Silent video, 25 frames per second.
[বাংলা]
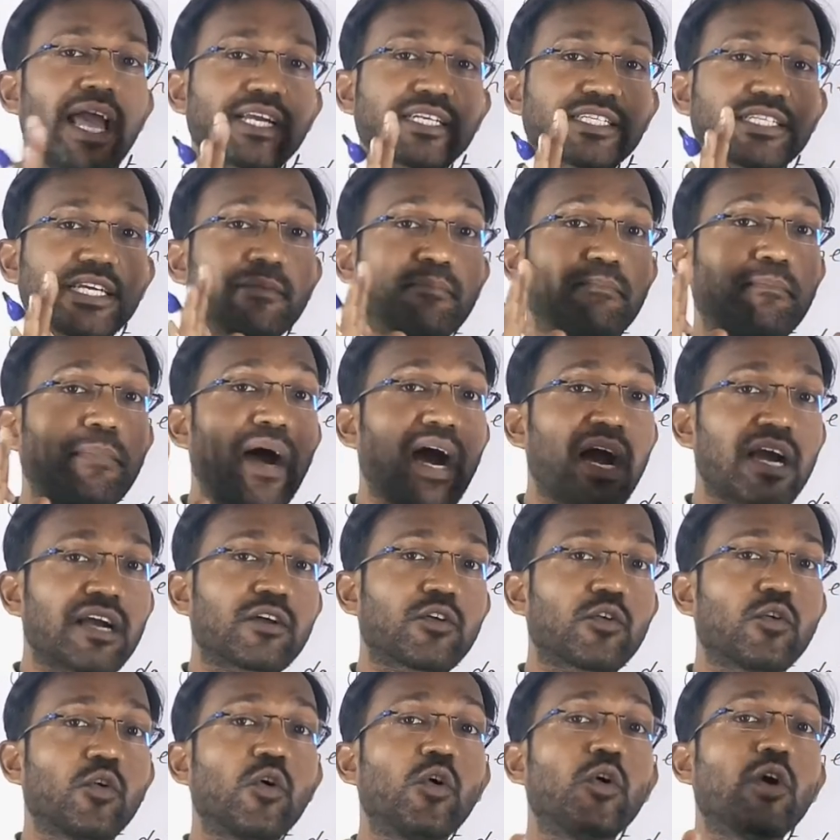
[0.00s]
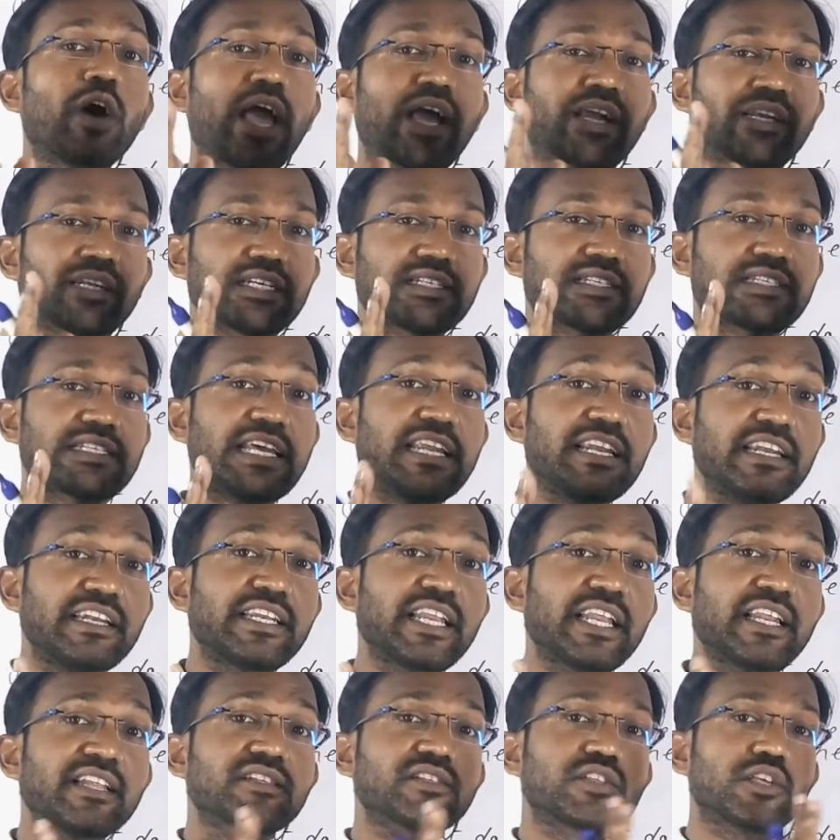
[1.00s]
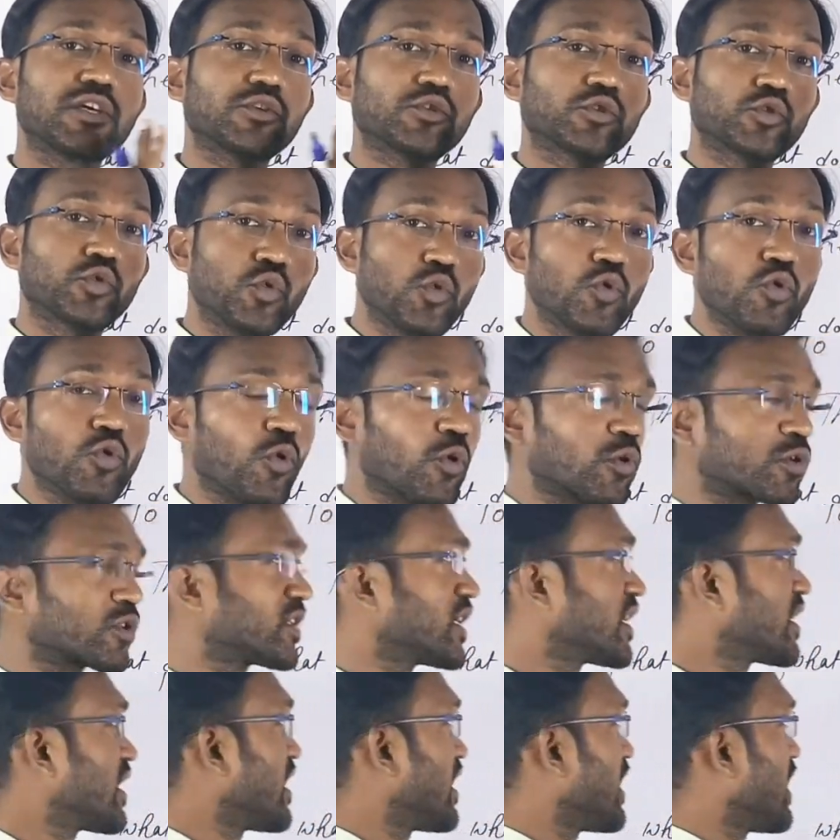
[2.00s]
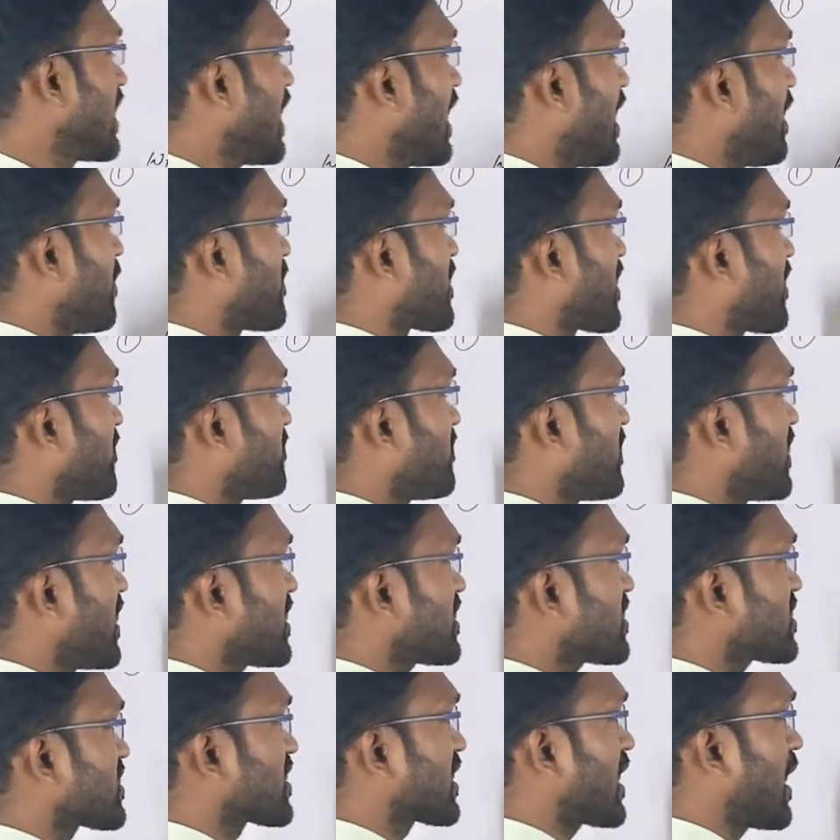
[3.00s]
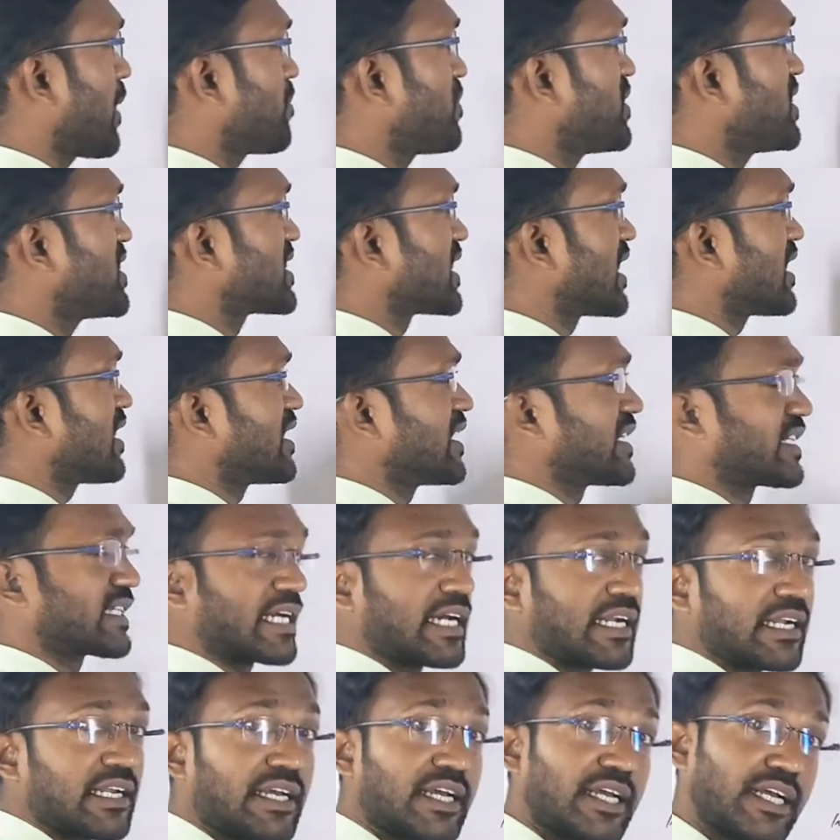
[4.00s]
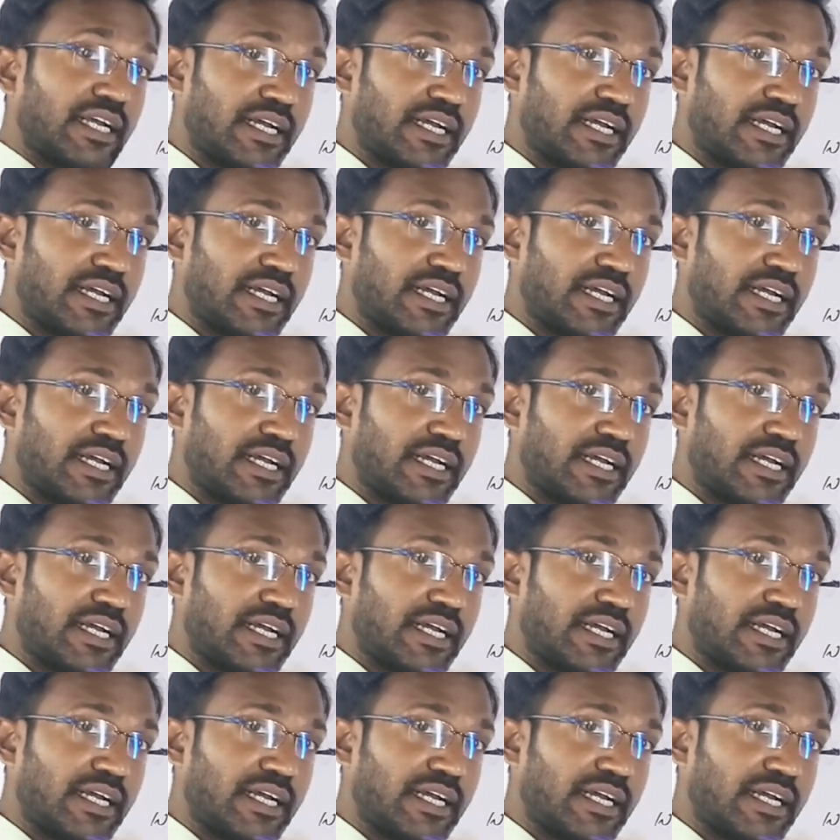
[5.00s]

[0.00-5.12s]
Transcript: একটা বাক্য একটা সেন্টেন্স শুরু করতে গেলে আমরা ফার্স্ট ক্যাপিটাল লেটার